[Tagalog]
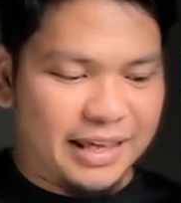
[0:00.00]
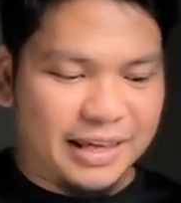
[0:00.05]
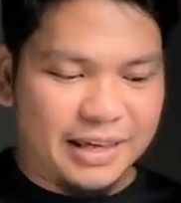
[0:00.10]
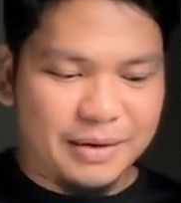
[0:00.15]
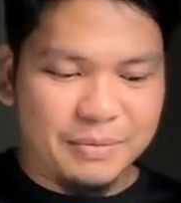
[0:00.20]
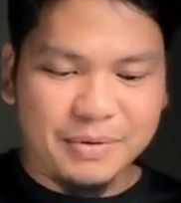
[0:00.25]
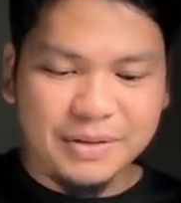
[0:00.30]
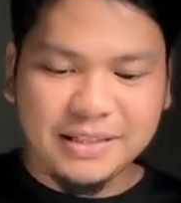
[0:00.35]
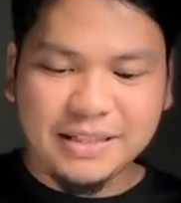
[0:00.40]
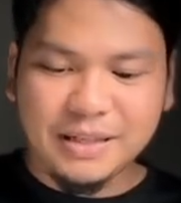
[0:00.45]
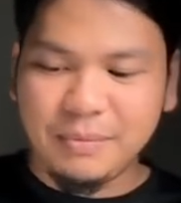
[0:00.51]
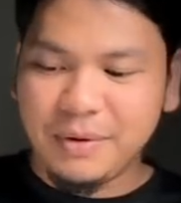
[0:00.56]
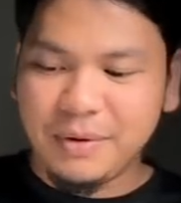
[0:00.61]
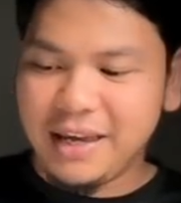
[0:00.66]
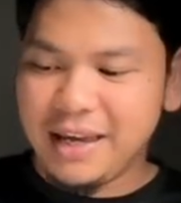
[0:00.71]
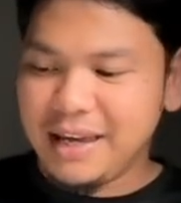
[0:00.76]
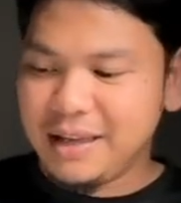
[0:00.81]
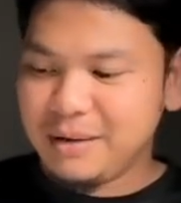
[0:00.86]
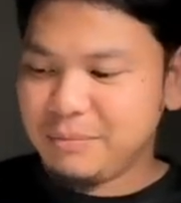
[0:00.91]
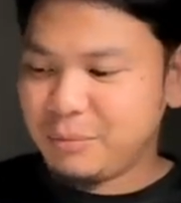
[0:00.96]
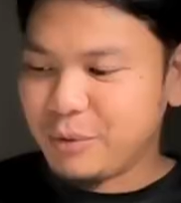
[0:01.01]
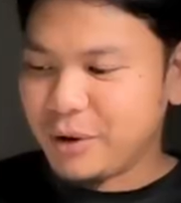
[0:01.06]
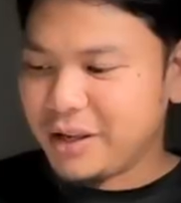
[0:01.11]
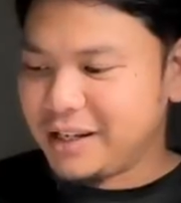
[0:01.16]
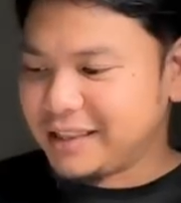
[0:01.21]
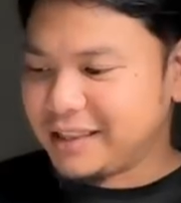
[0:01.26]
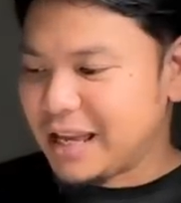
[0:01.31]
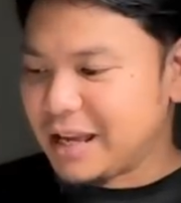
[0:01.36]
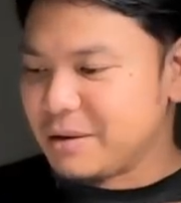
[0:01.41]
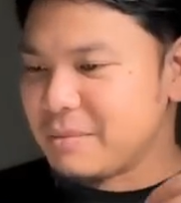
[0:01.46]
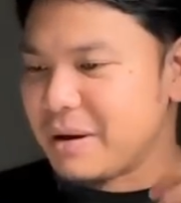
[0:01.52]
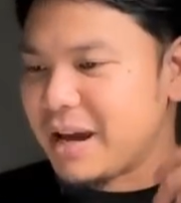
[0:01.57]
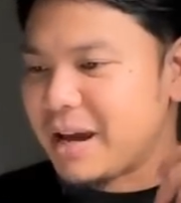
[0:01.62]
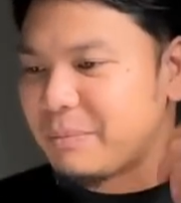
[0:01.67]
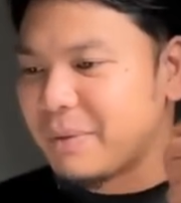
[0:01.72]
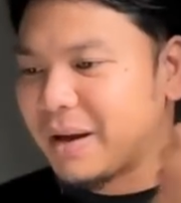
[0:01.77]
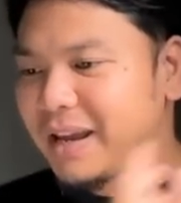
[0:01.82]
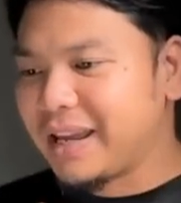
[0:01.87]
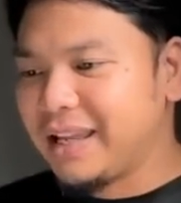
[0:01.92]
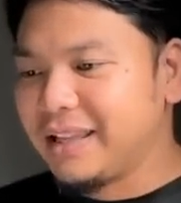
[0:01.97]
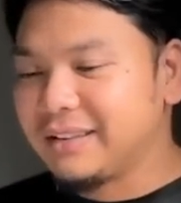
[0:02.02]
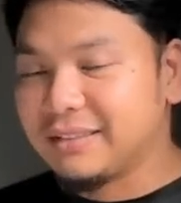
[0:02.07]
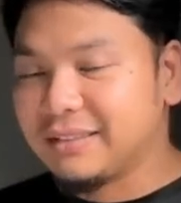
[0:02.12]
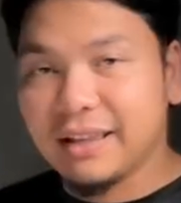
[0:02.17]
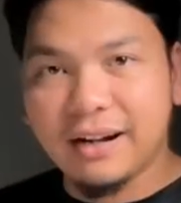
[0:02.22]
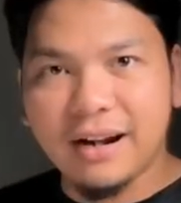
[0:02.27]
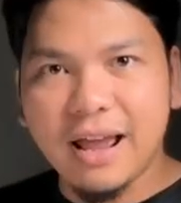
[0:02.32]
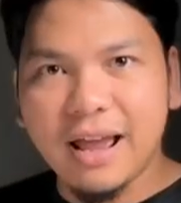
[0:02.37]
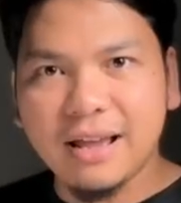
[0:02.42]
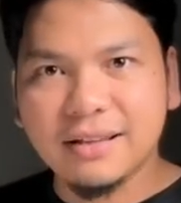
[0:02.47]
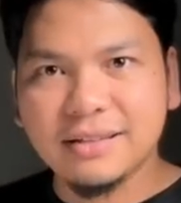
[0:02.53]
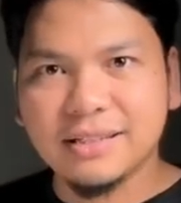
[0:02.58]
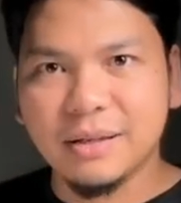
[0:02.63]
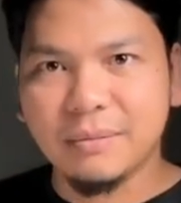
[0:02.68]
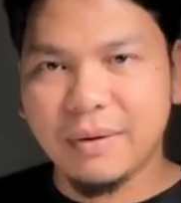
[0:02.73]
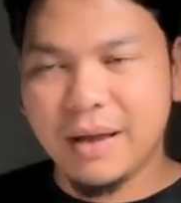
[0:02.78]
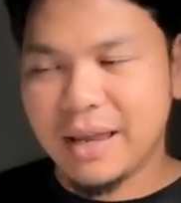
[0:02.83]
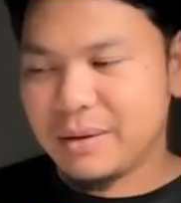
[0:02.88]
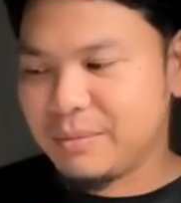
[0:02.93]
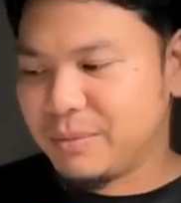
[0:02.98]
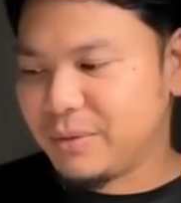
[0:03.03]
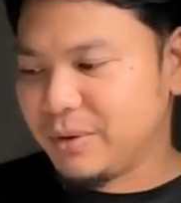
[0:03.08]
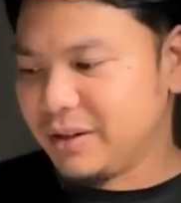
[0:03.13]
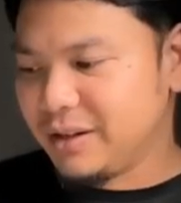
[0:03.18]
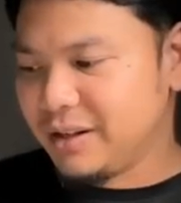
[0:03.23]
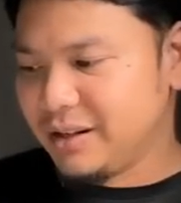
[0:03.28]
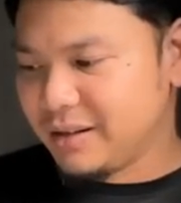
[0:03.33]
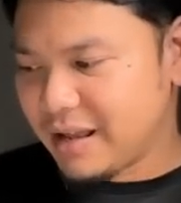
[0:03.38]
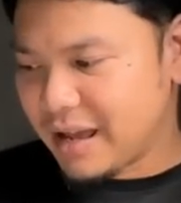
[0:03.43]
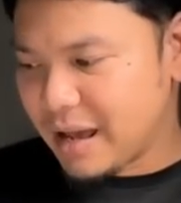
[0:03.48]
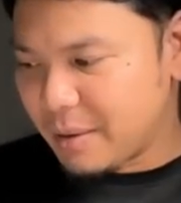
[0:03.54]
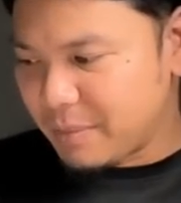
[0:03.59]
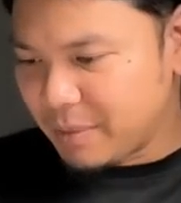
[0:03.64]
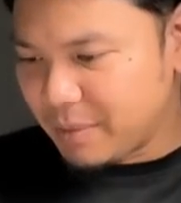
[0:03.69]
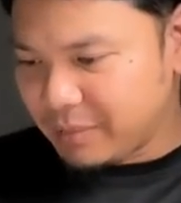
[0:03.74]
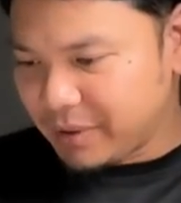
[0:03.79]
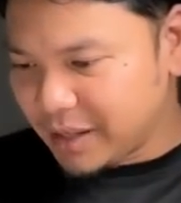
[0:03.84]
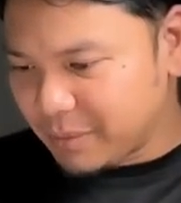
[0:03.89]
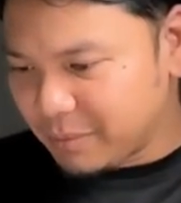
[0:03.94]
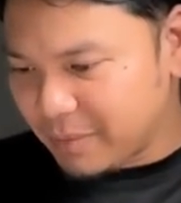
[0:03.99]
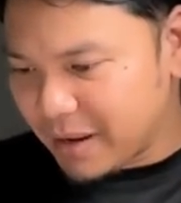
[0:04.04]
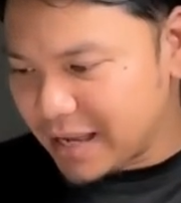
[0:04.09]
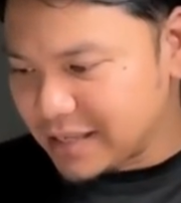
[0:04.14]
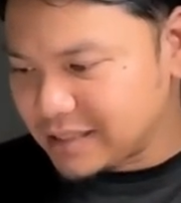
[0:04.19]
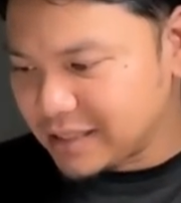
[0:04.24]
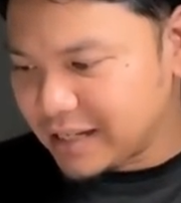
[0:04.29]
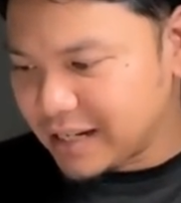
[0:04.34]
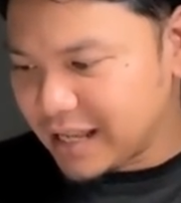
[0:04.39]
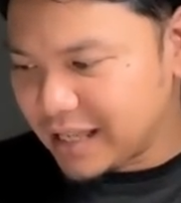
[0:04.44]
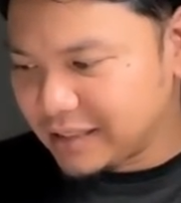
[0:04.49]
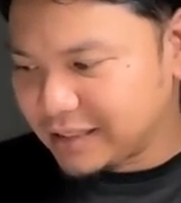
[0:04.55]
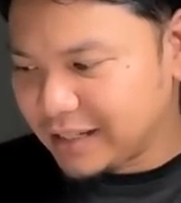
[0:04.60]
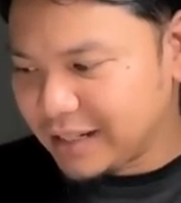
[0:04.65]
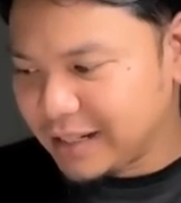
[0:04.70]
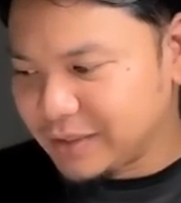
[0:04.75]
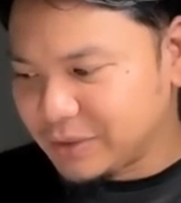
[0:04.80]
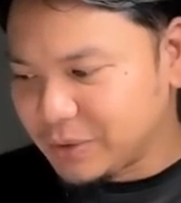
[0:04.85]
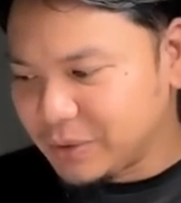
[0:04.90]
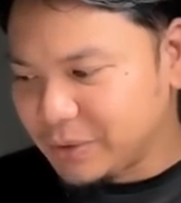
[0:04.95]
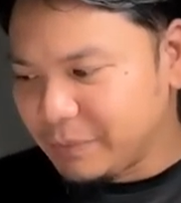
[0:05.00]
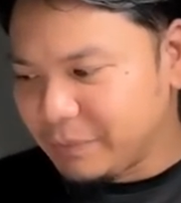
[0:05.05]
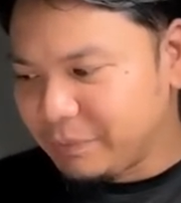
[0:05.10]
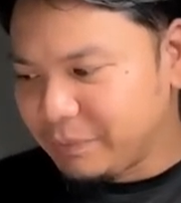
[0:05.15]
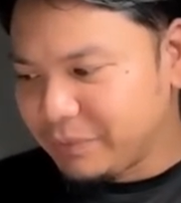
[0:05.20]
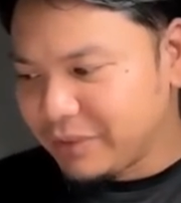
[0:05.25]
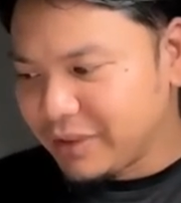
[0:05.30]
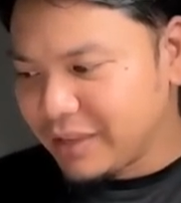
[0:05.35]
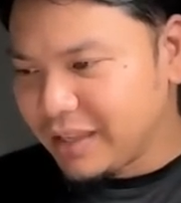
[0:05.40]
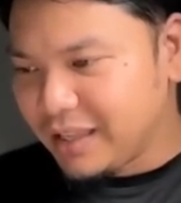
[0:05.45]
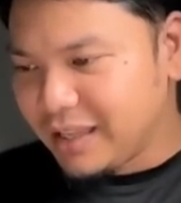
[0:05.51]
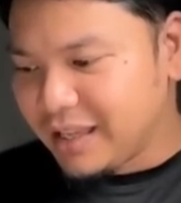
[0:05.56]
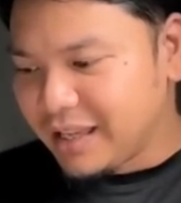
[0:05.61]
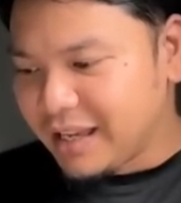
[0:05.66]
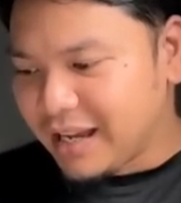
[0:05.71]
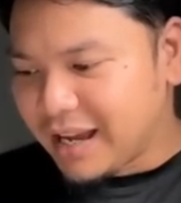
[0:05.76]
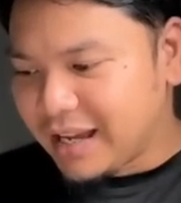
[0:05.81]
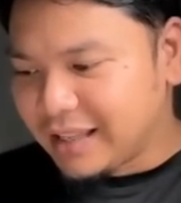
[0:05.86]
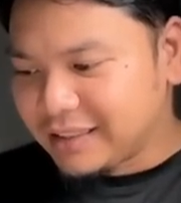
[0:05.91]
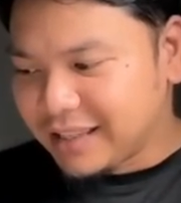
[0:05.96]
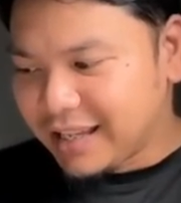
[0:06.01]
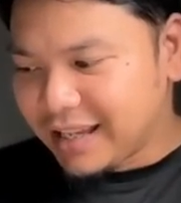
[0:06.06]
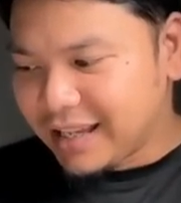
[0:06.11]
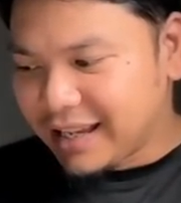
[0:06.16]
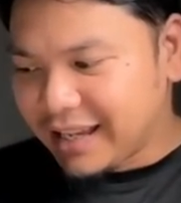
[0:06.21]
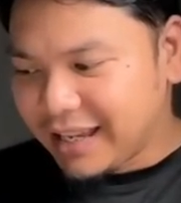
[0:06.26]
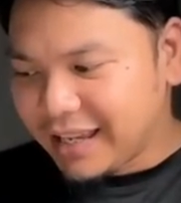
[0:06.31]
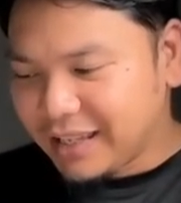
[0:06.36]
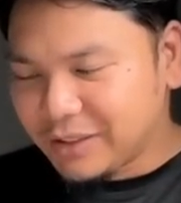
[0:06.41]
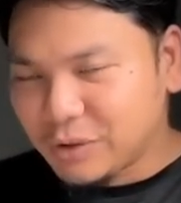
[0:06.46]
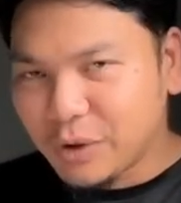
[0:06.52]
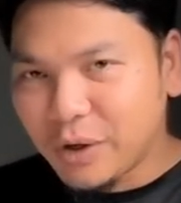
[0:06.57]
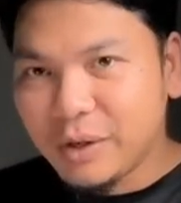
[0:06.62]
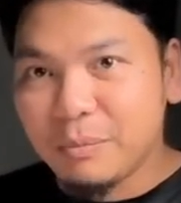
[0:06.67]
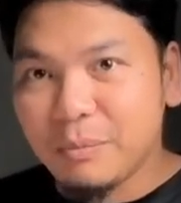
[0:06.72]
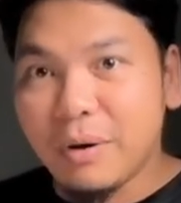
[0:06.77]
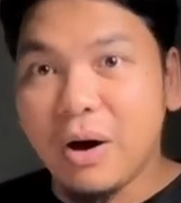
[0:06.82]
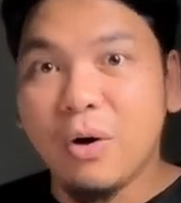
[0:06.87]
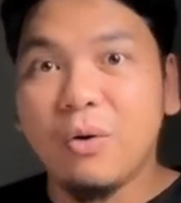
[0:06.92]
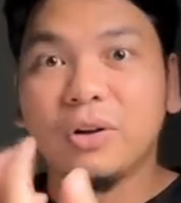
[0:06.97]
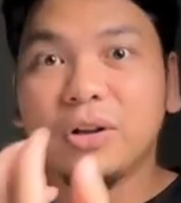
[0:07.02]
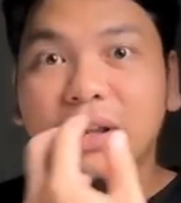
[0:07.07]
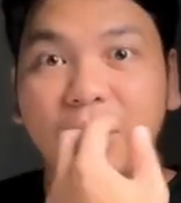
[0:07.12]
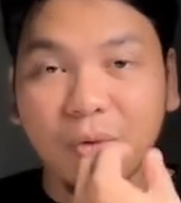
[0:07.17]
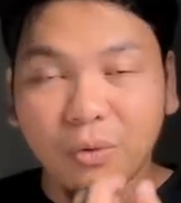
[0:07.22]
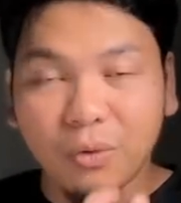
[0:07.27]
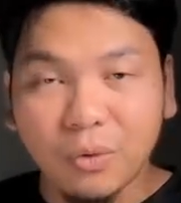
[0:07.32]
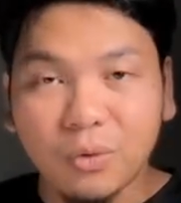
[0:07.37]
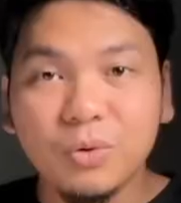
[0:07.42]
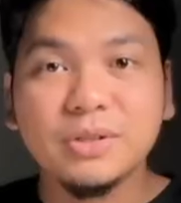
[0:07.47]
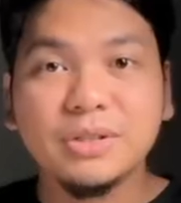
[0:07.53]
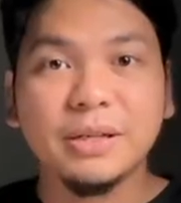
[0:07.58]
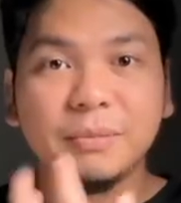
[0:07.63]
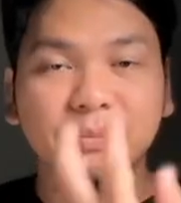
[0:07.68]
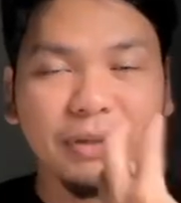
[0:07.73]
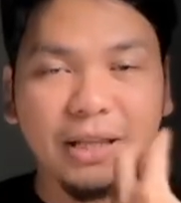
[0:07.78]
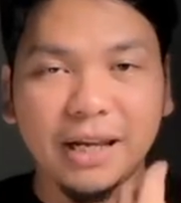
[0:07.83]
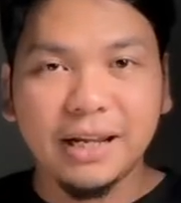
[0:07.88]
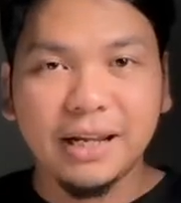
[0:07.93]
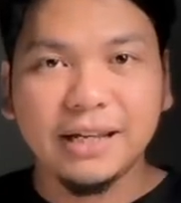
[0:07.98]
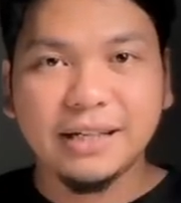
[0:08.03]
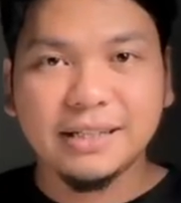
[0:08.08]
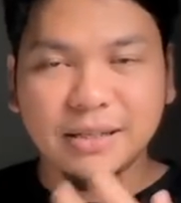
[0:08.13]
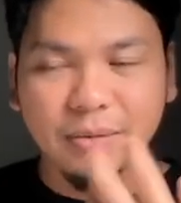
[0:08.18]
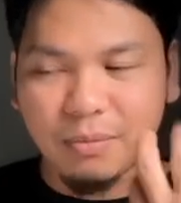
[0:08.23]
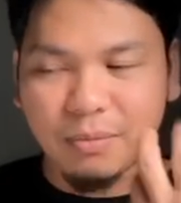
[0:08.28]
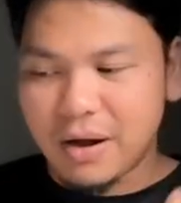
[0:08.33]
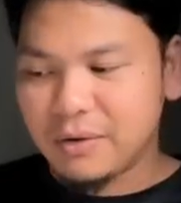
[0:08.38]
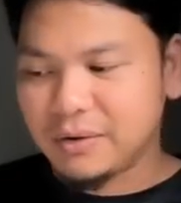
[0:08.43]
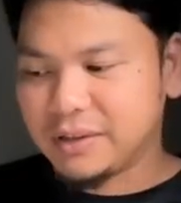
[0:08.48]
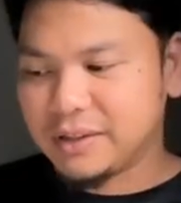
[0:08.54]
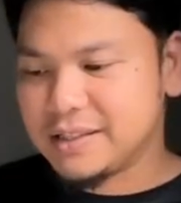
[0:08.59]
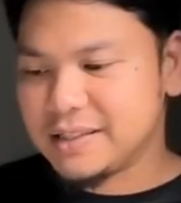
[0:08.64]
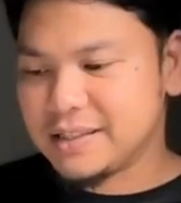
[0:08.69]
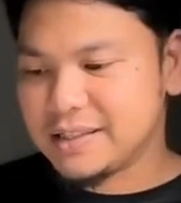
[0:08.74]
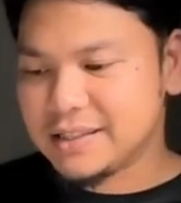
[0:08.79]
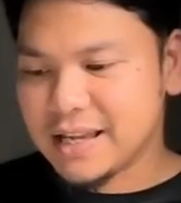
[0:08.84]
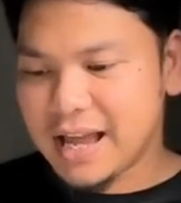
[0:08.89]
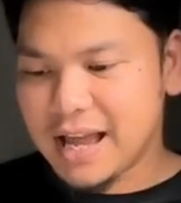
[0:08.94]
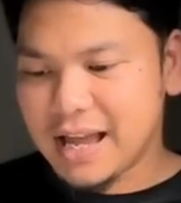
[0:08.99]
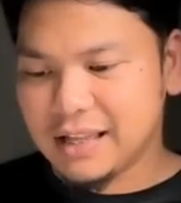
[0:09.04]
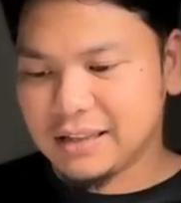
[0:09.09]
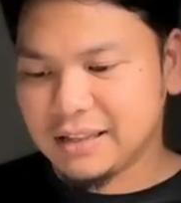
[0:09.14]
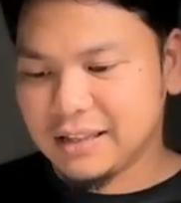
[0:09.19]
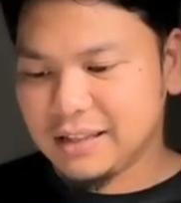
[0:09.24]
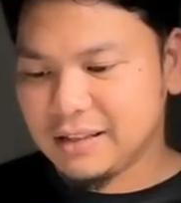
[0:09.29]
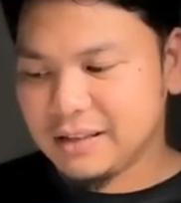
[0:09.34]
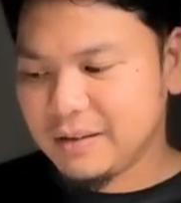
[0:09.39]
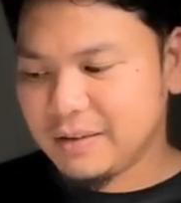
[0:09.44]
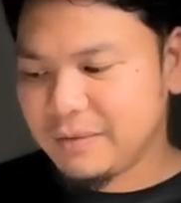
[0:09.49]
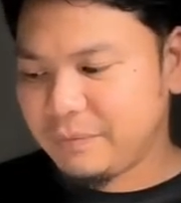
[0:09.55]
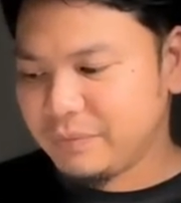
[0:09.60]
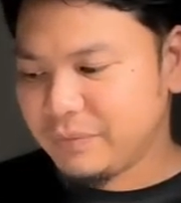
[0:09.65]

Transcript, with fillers: Ibig sabihin, pwede tayong makipag-interact sa Bible habang binabasa natin ito. At uh, ito ay mangu- nangungusap talaga sa bawat isa sa atin.